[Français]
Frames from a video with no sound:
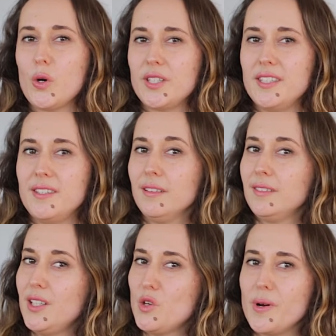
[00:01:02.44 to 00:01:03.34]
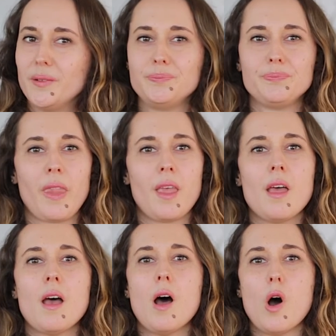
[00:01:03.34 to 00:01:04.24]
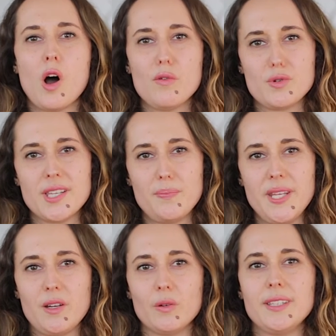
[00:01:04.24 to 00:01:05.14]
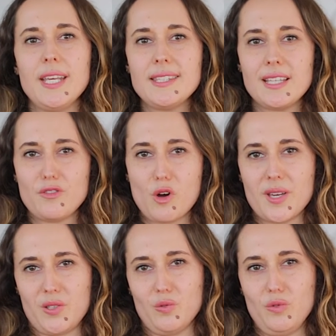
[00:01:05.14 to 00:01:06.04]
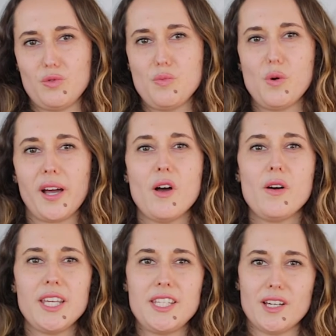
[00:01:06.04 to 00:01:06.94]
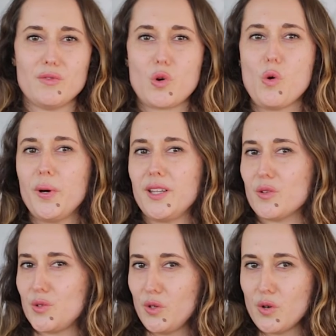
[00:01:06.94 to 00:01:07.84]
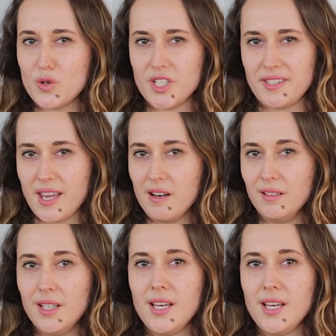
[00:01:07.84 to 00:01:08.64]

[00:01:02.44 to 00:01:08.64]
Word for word: au quotidien dès demain. En vous impliquant dès cette formation, vous pourrez enrichir vos compétences sur le logiciel,